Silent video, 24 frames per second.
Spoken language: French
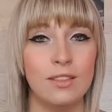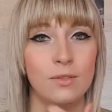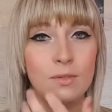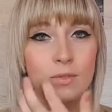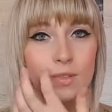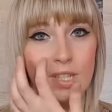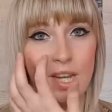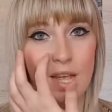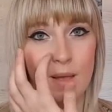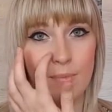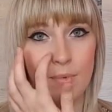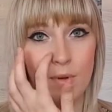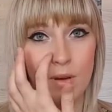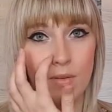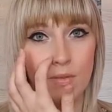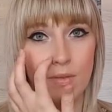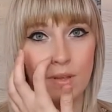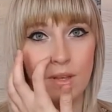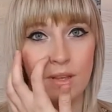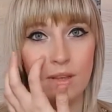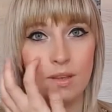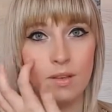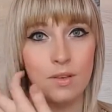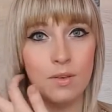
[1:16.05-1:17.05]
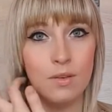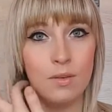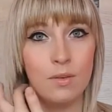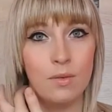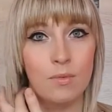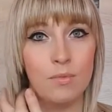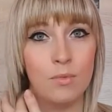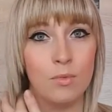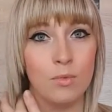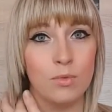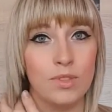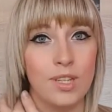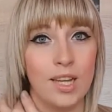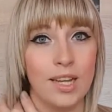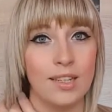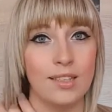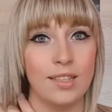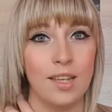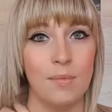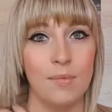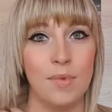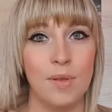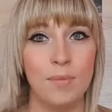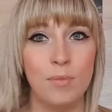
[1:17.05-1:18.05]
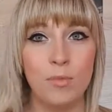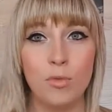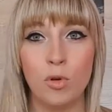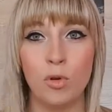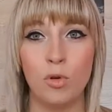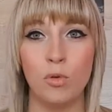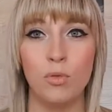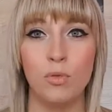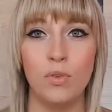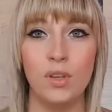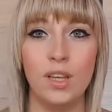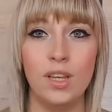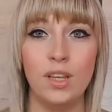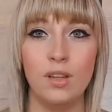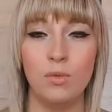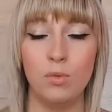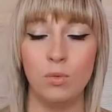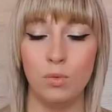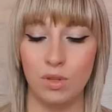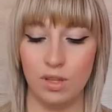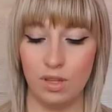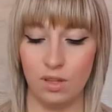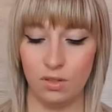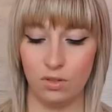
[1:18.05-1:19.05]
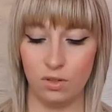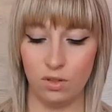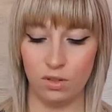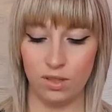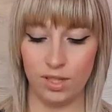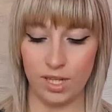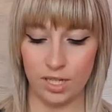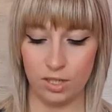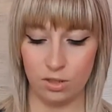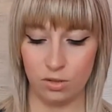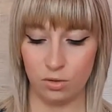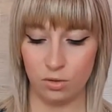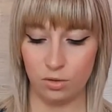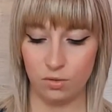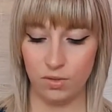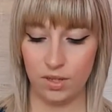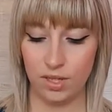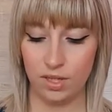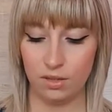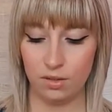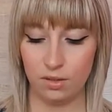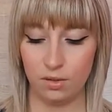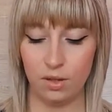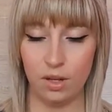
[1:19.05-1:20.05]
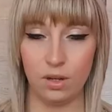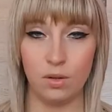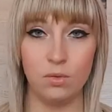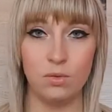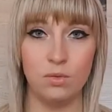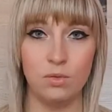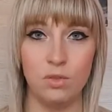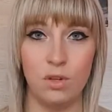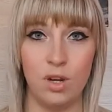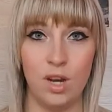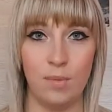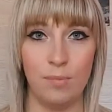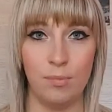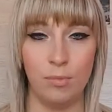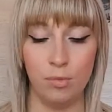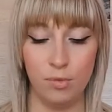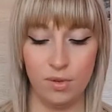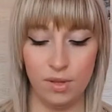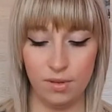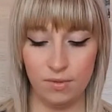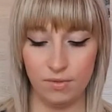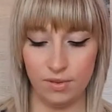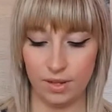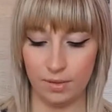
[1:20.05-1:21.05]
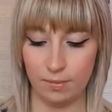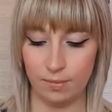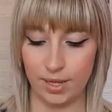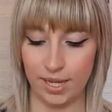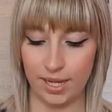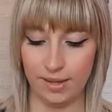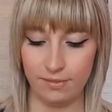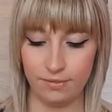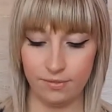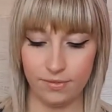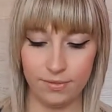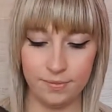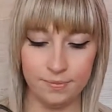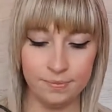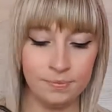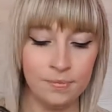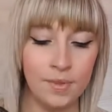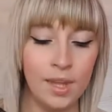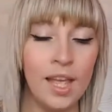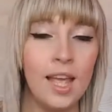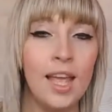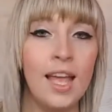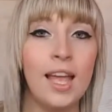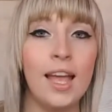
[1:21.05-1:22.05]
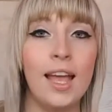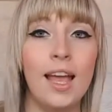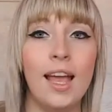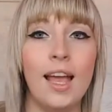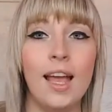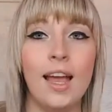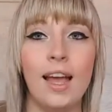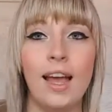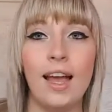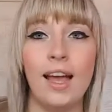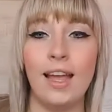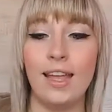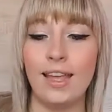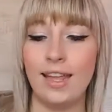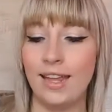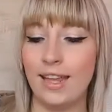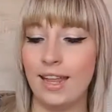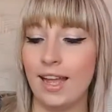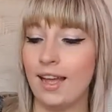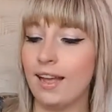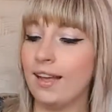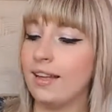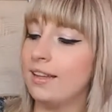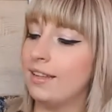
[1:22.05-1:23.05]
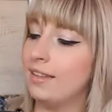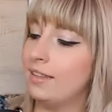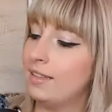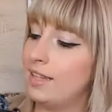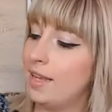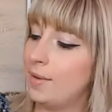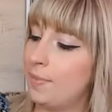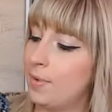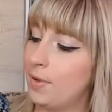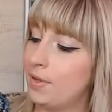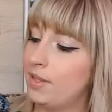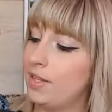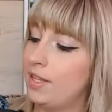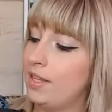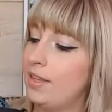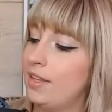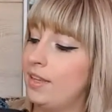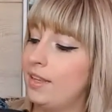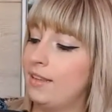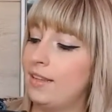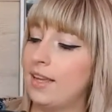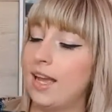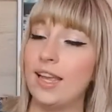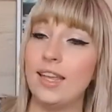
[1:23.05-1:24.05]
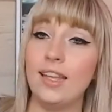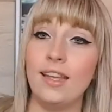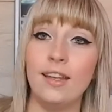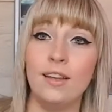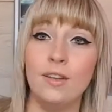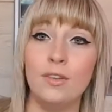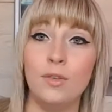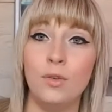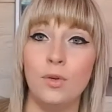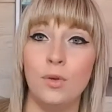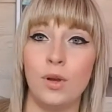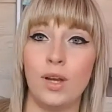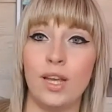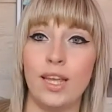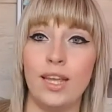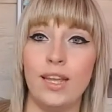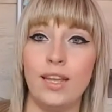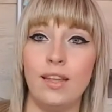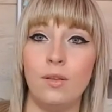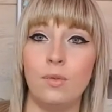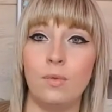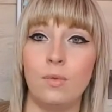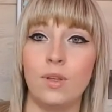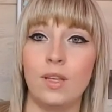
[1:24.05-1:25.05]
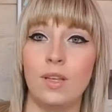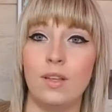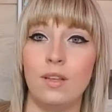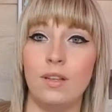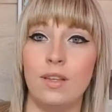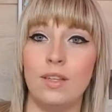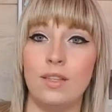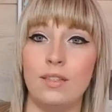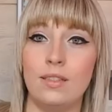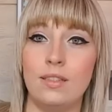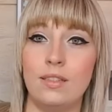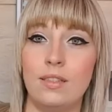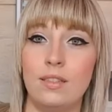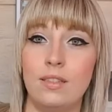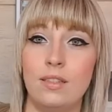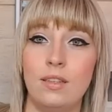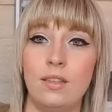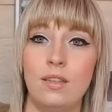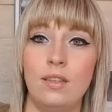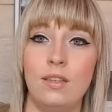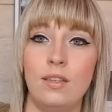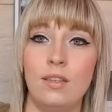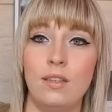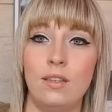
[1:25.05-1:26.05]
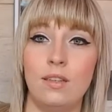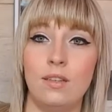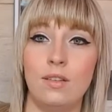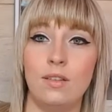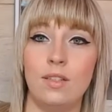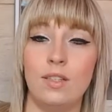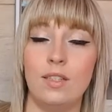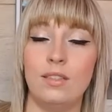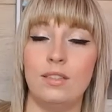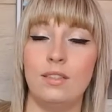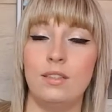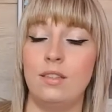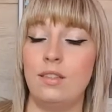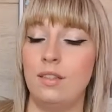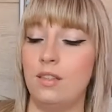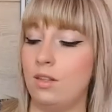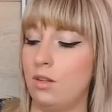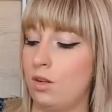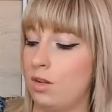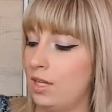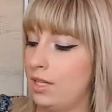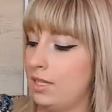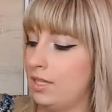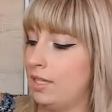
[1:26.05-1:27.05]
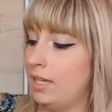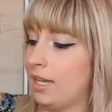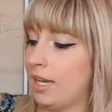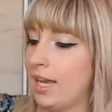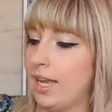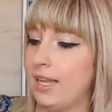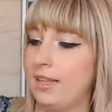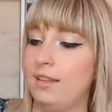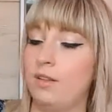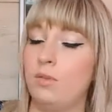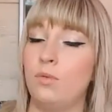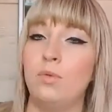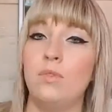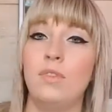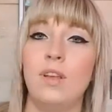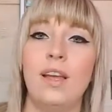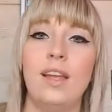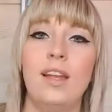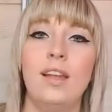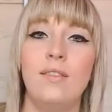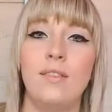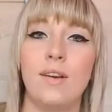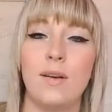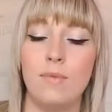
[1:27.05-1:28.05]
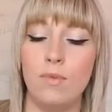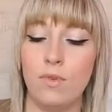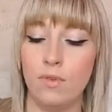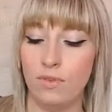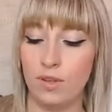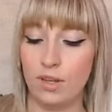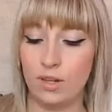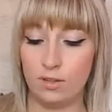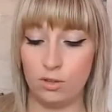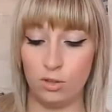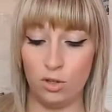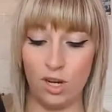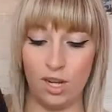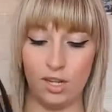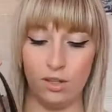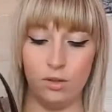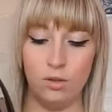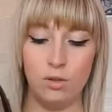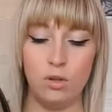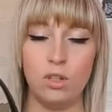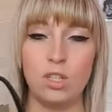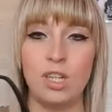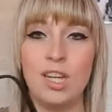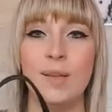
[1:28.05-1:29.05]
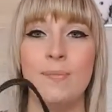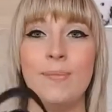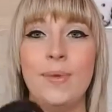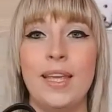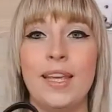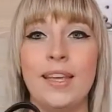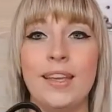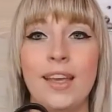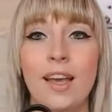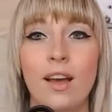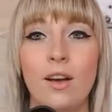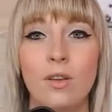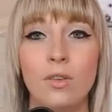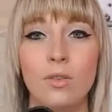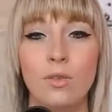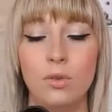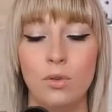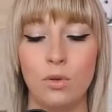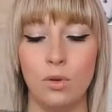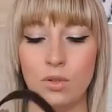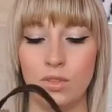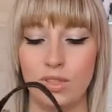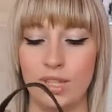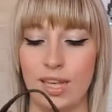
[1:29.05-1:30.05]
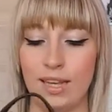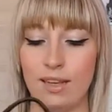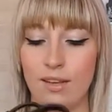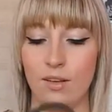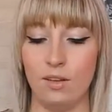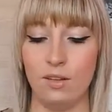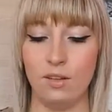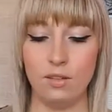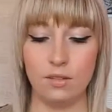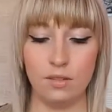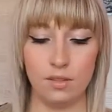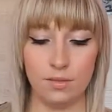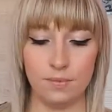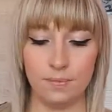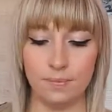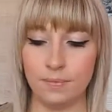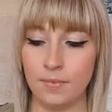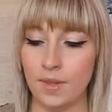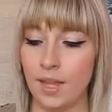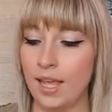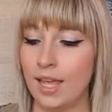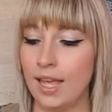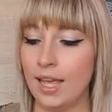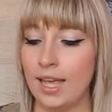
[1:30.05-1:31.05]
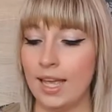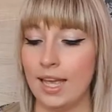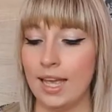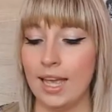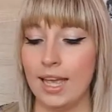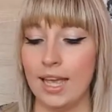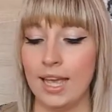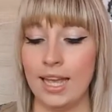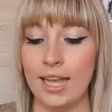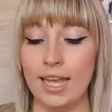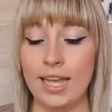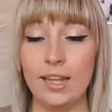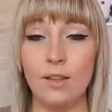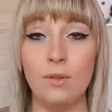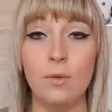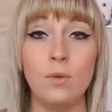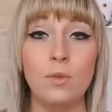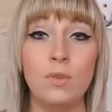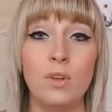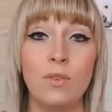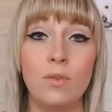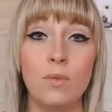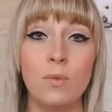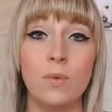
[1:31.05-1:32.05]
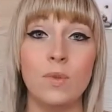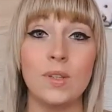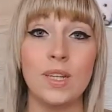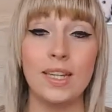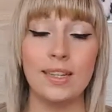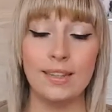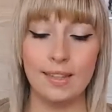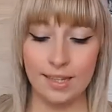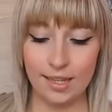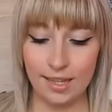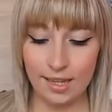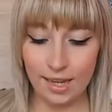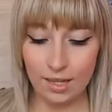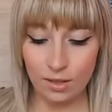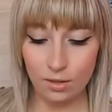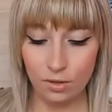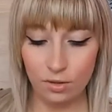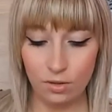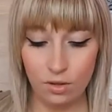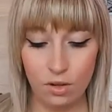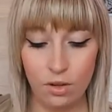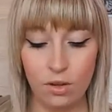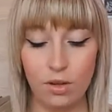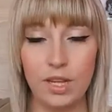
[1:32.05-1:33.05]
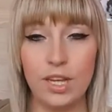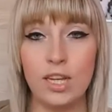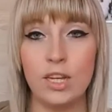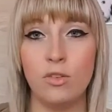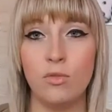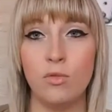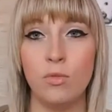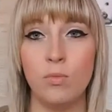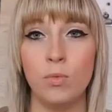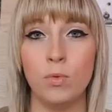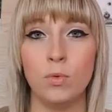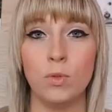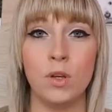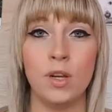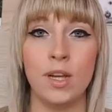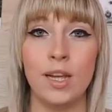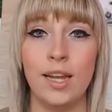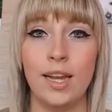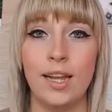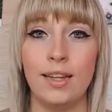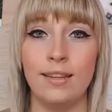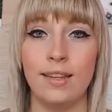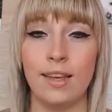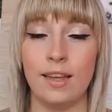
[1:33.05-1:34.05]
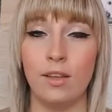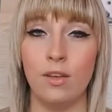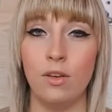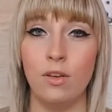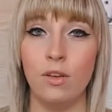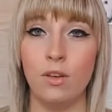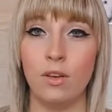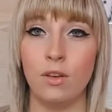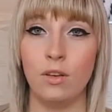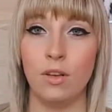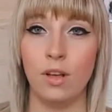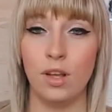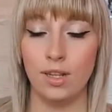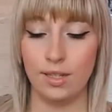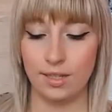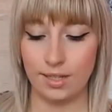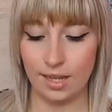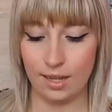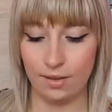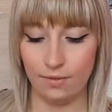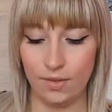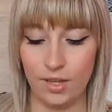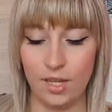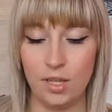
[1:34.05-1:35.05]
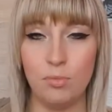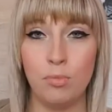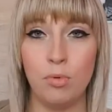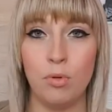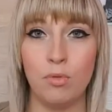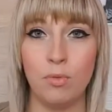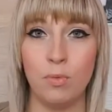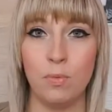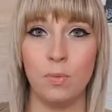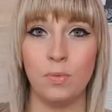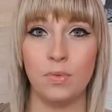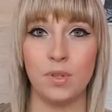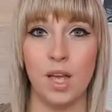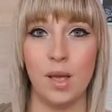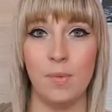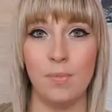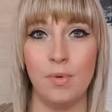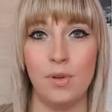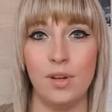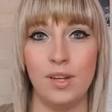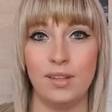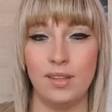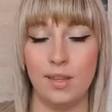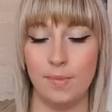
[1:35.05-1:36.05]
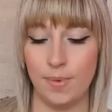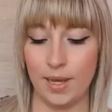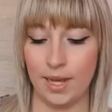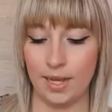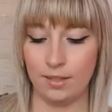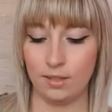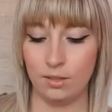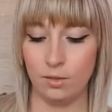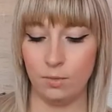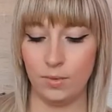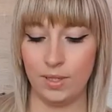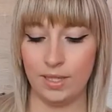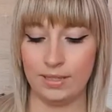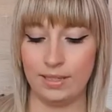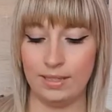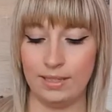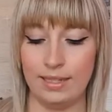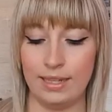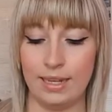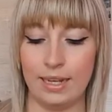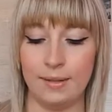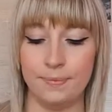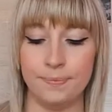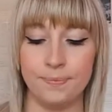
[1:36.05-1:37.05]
Donc j'avais pas envie que mon sac s'abîme trop vite ou qu'il se tache trop vite à cause de la pluie. Enfin bref. Il a des petits détails dorés, donc ici, ici, dans les tirettes et tout ça, il est vraiment, enfin je l'adore, je l'ai payé 42,50€. Et donc je vais vous montrer ce qu'il y a dedans et je vous montrerai l'intérieur quand il sera vide pour vous montrer un peu les séparations, etc.